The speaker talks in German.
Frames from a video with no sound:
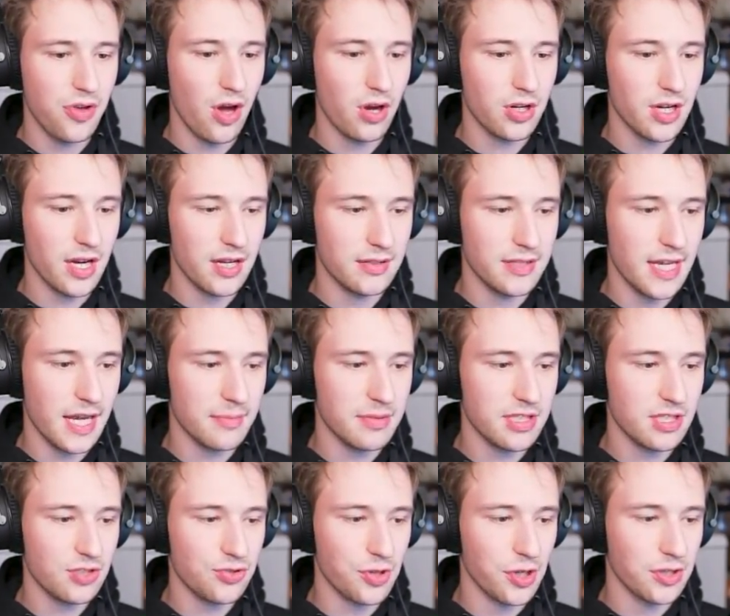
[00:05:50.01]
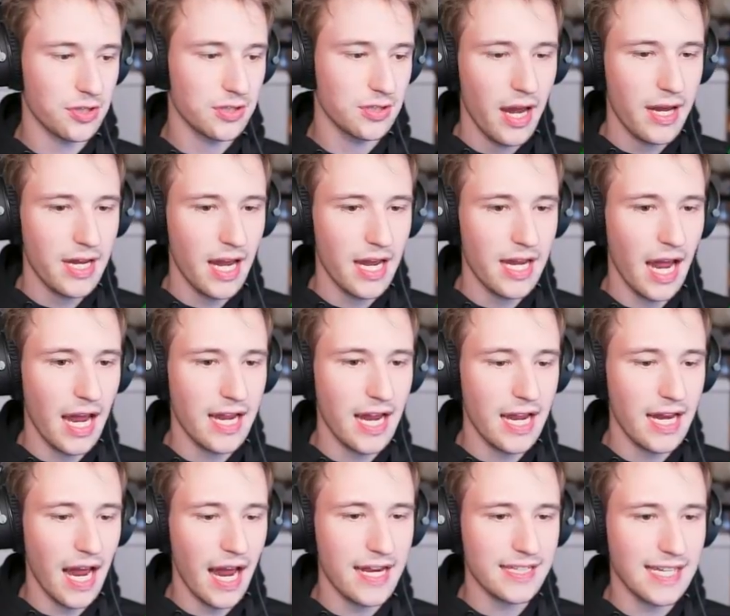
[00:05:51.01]
Okay, der hat mich getrollt. Hey, hey, hey,
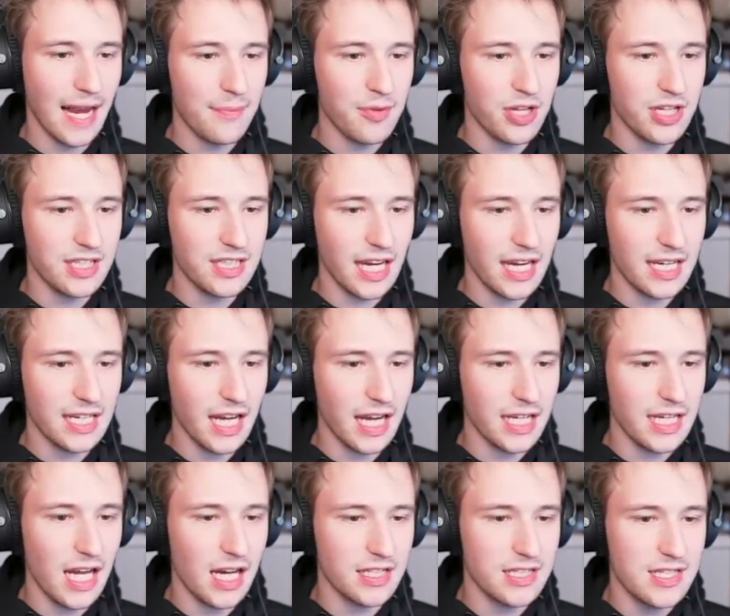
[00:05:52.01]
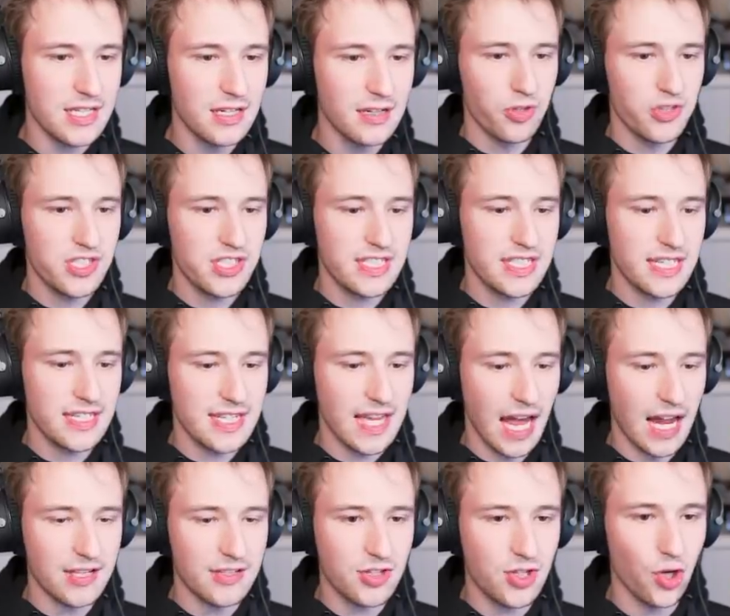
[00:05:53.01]
hey, hey. Ich habe noch nicht regeneriert. Muss ich die jetzt
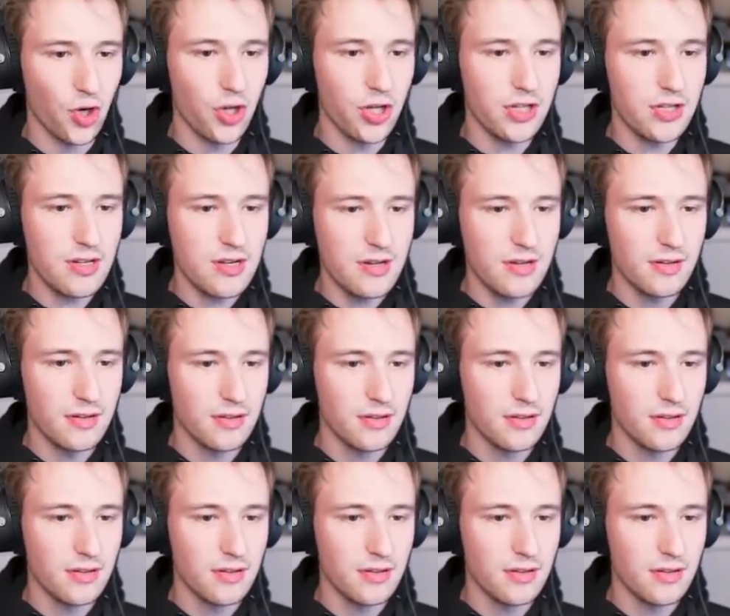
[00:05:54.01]
alle töten?